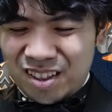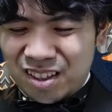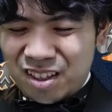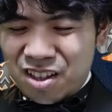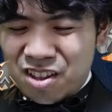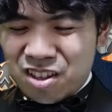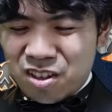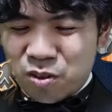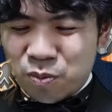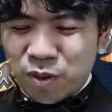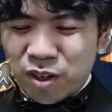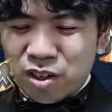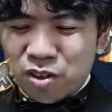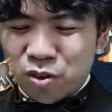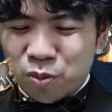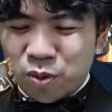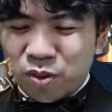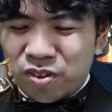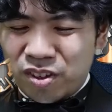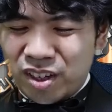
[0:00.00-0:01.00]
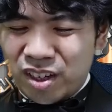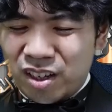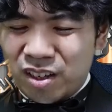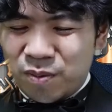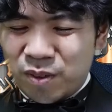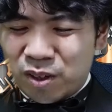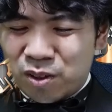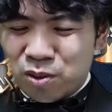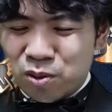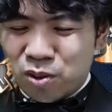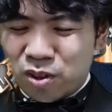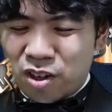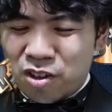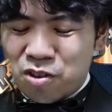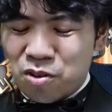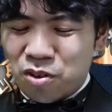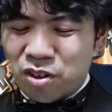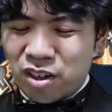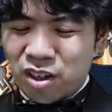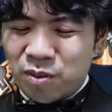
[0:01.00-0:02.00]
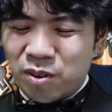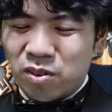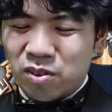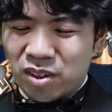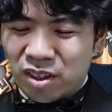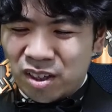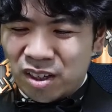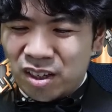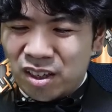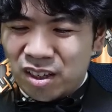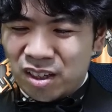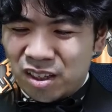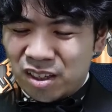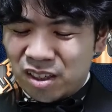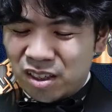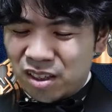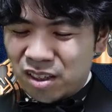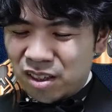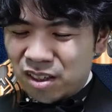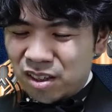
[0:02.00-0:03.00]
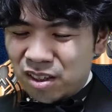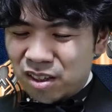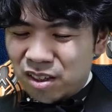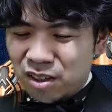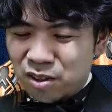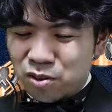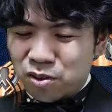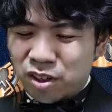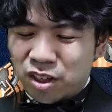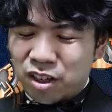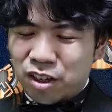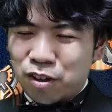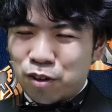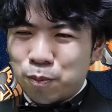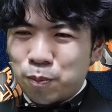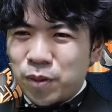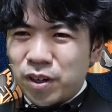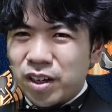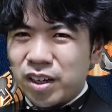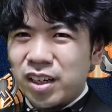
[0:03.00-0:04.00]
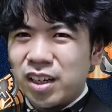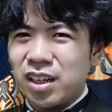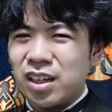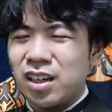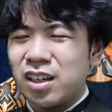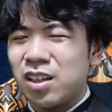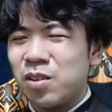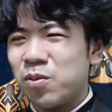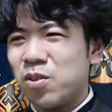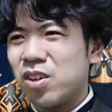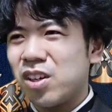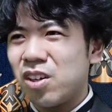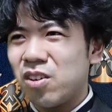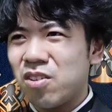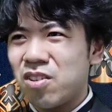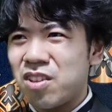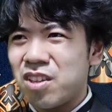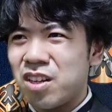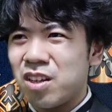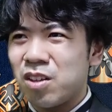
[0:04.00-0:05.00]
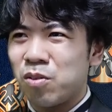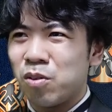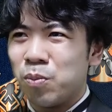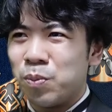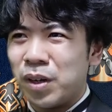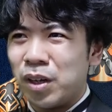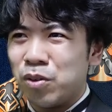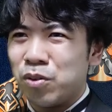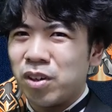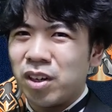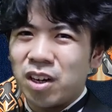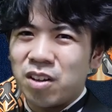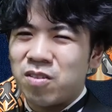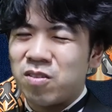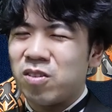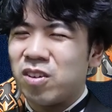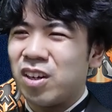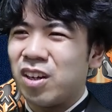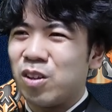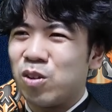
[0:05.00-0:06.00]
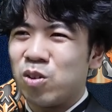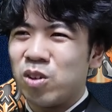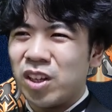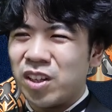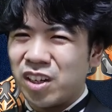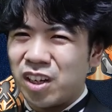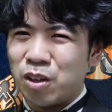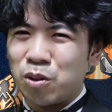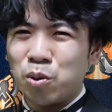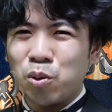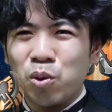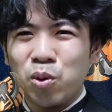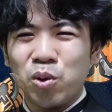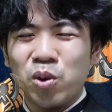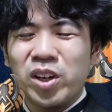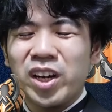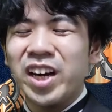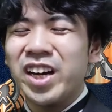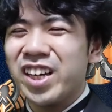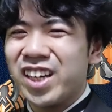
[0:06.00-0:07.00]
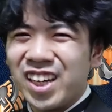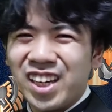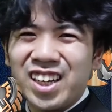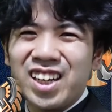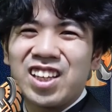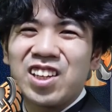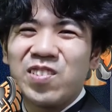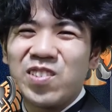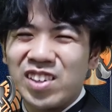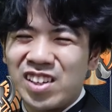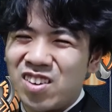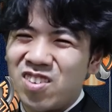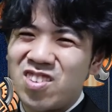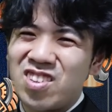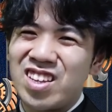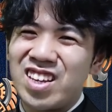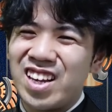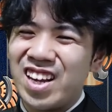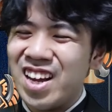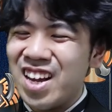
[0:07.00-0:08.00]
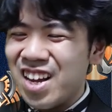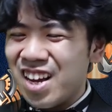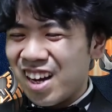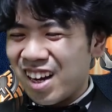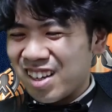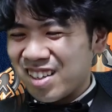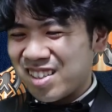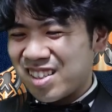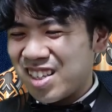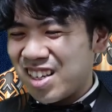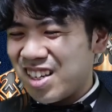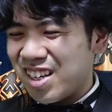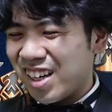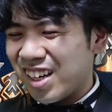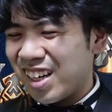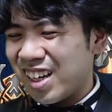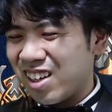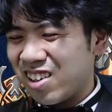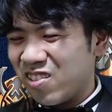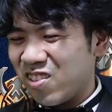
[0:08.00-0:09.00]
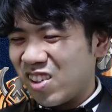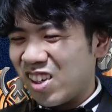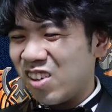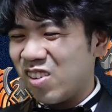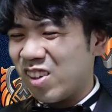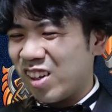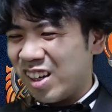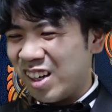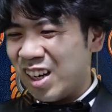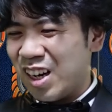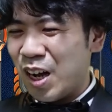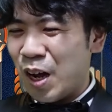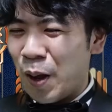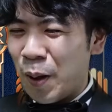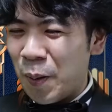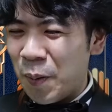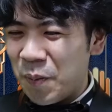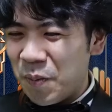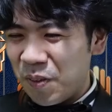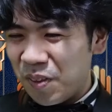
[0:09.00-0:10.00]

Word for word: でしかもまあ色もさ、まあ、黒か白選べるから、そうね、エスパーカラーでもいけるし、そのバントカラー、失礼、なんだっけ、常世界カラーでもいけるし、アッセンヤカラーでもいけるから、